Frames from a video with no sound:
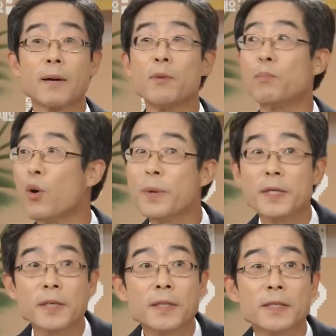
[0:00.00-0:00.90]
한번
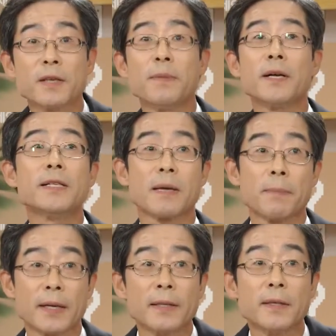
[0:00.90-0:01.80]
보면서 아, 설명을 예.
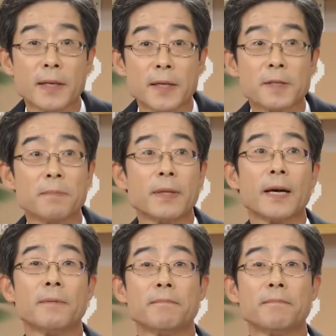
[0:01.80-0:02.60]
잠깐 드리겠습니다.